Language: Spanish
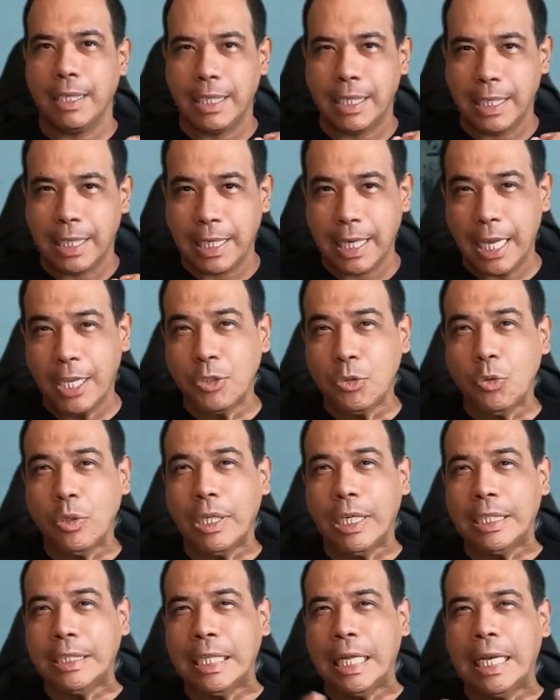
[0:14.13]
Y
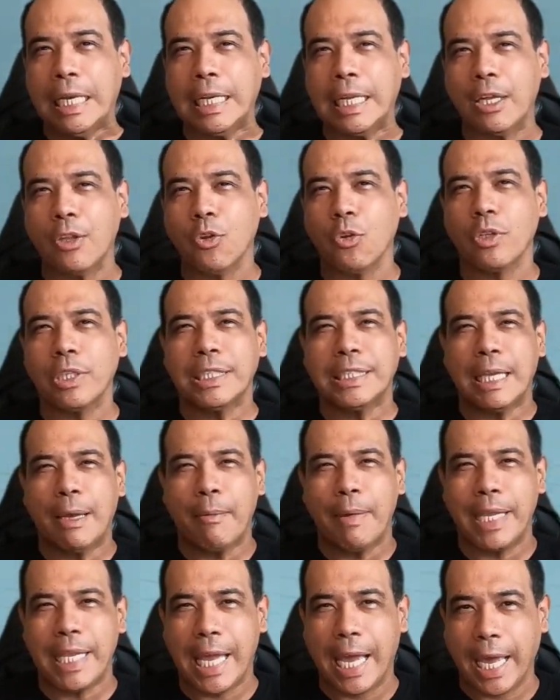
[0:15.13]
eso que está alrededor de esa
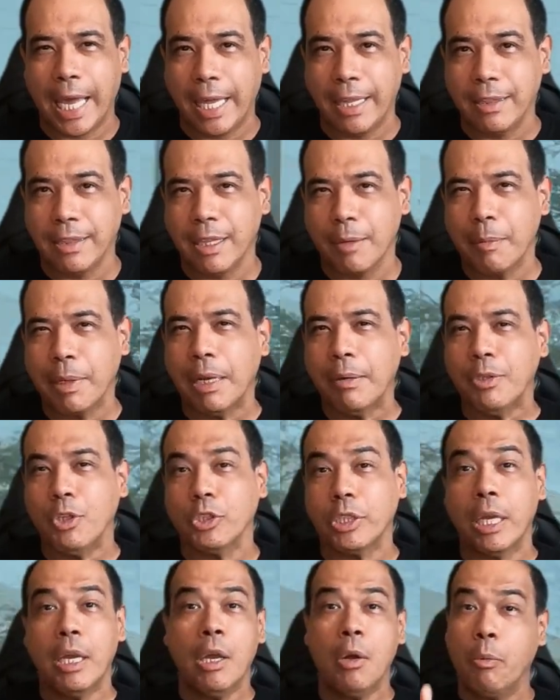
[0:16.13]
bella gente
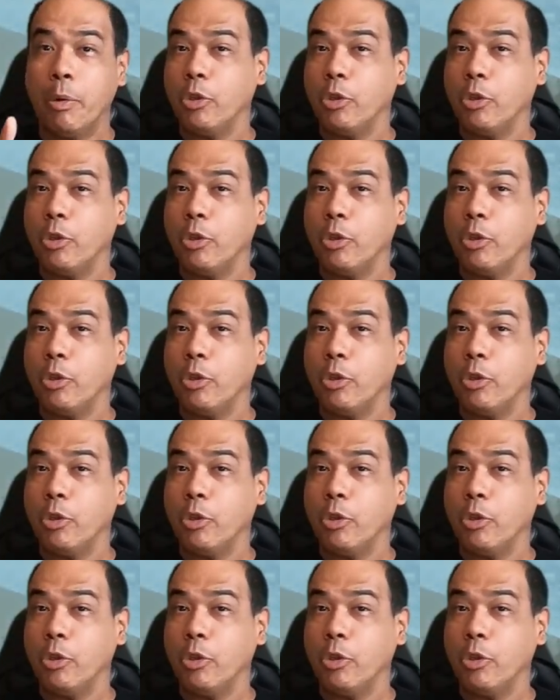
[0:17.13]
maravillosa.